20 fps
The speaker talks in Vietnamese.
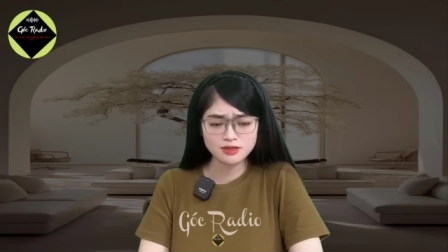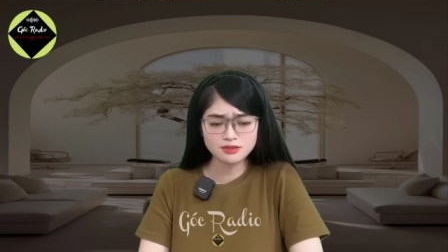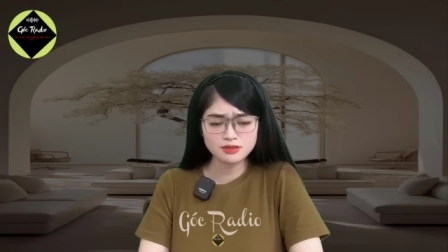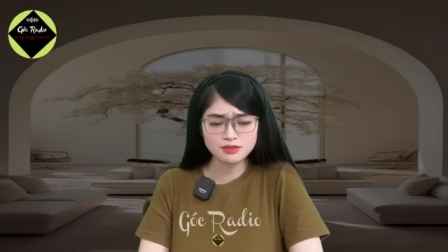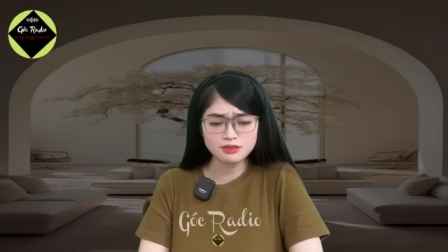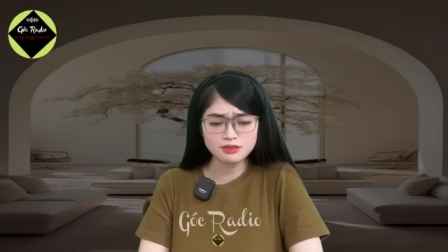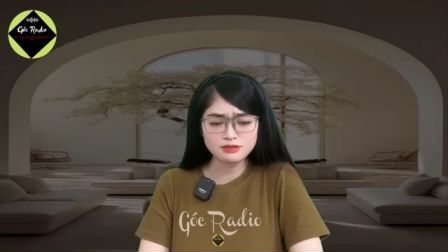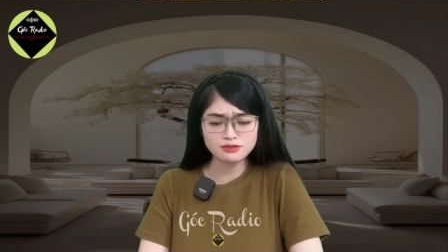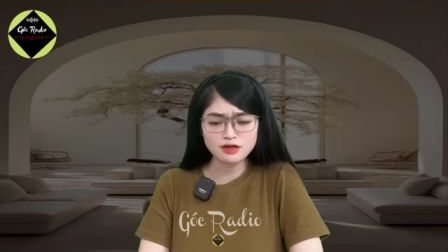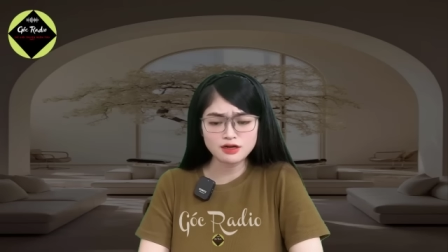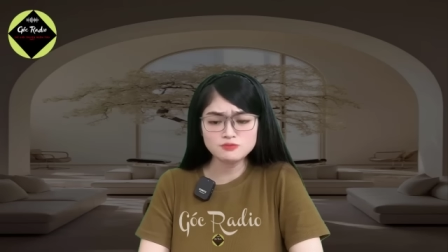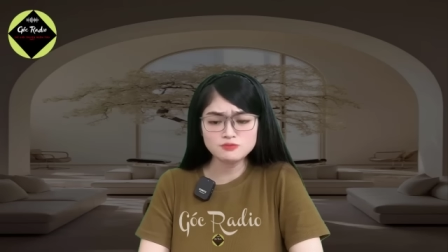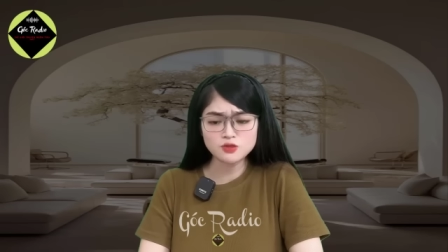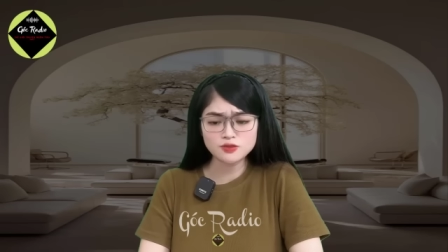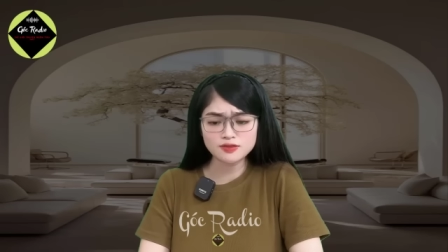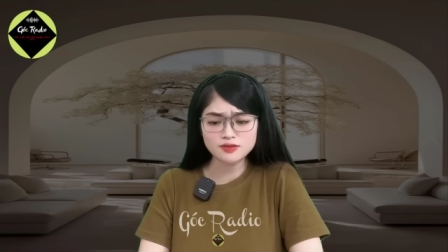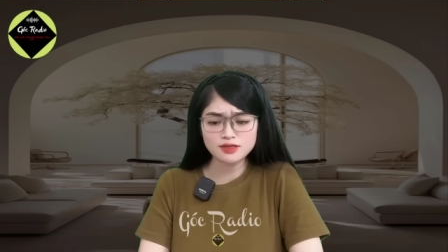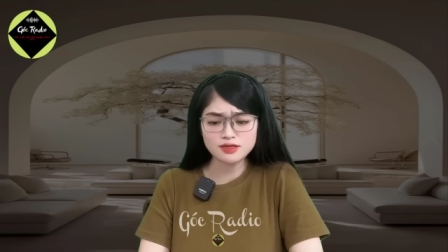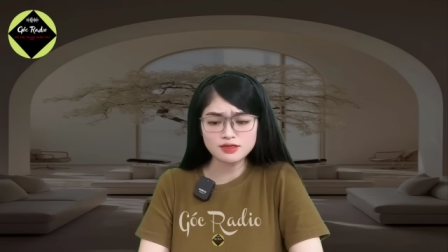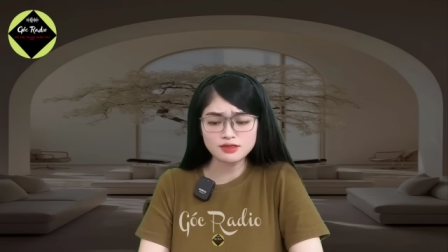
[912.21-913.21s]
thì đừng nói
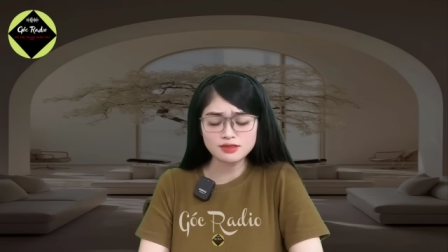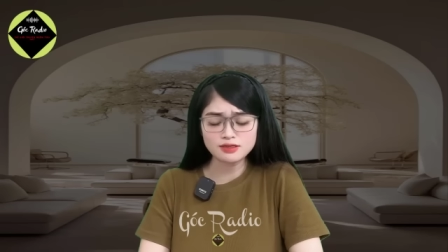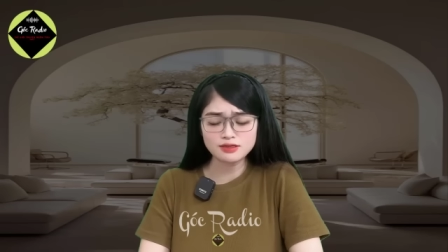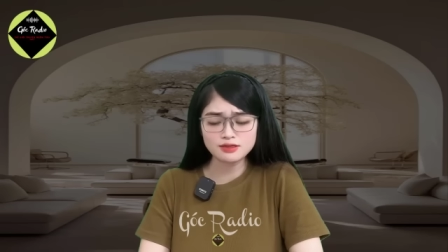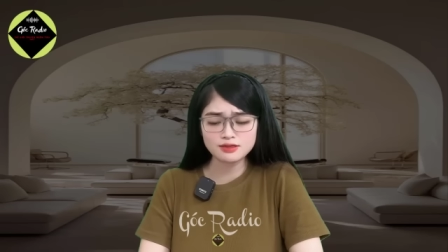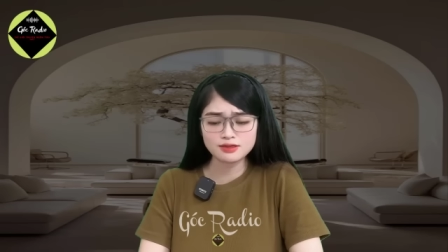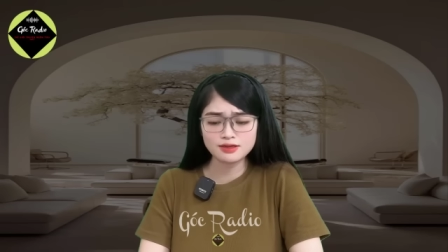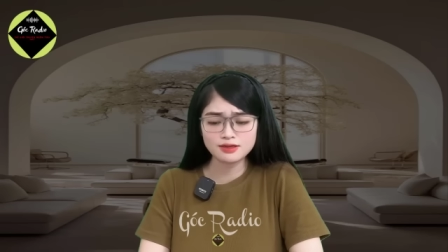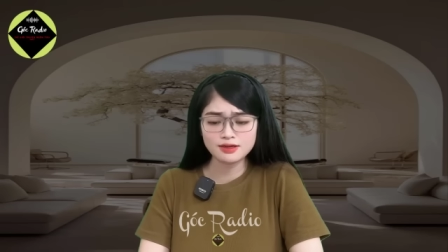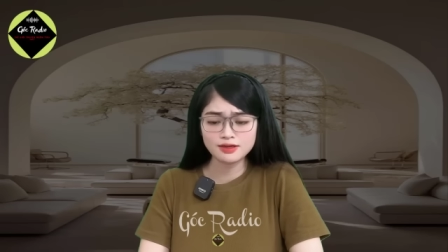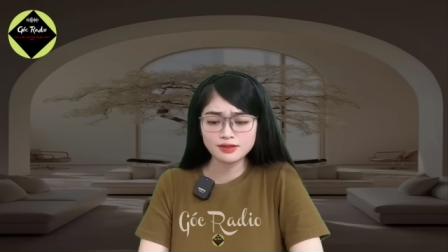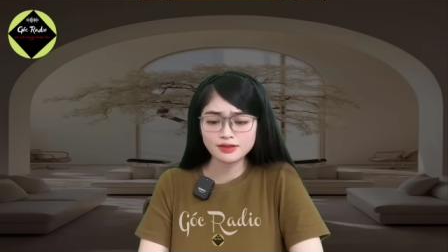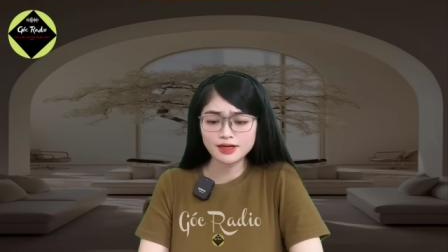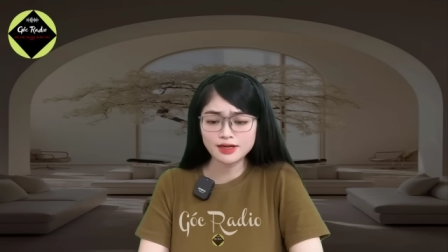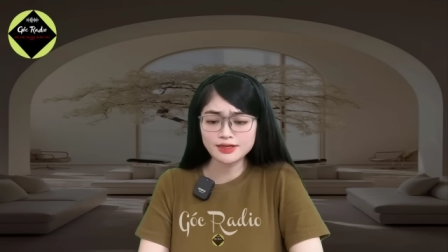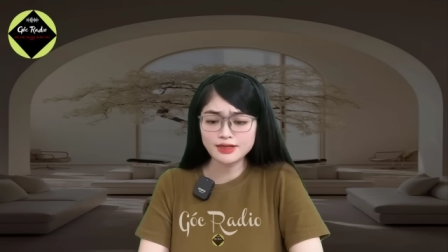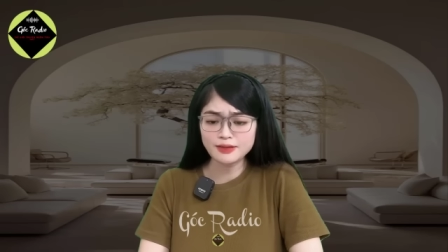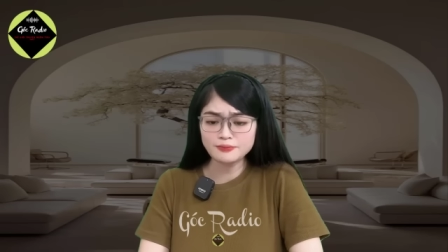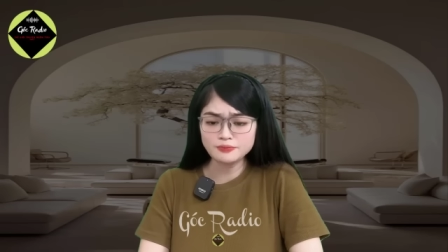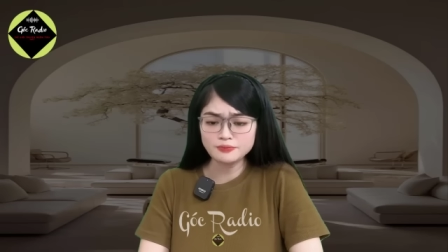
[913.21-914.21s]
một tỷ,
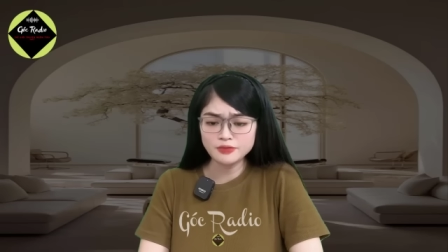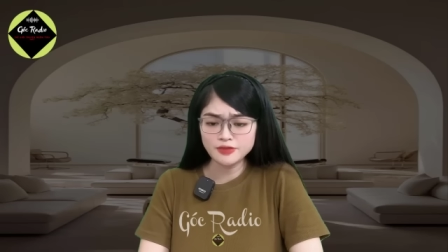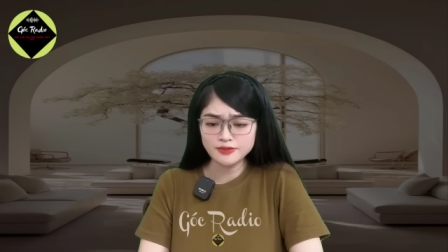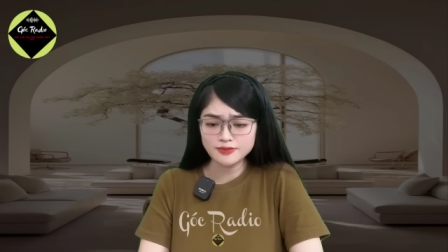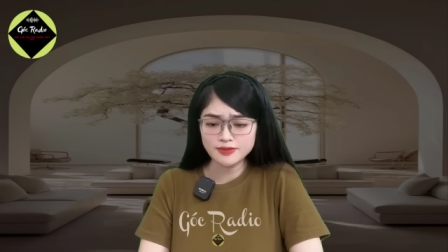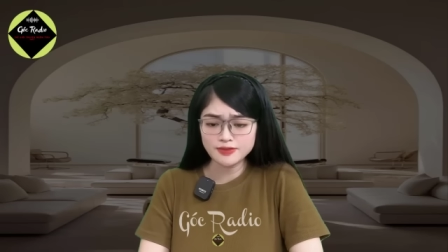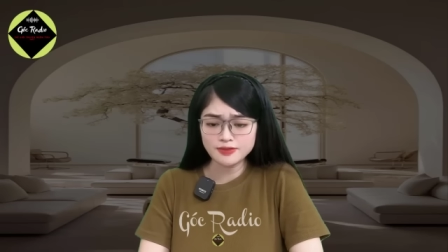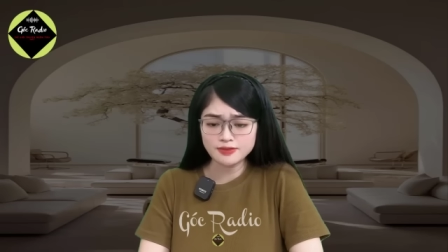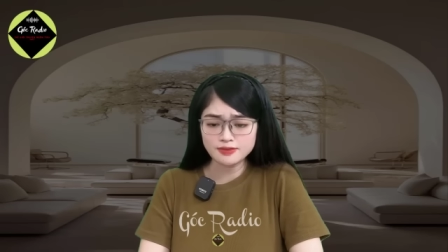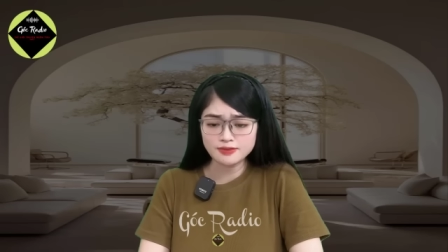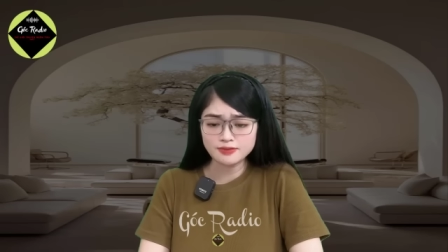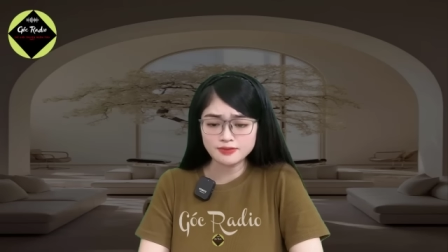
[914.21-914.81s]
ngay cả mười tỷ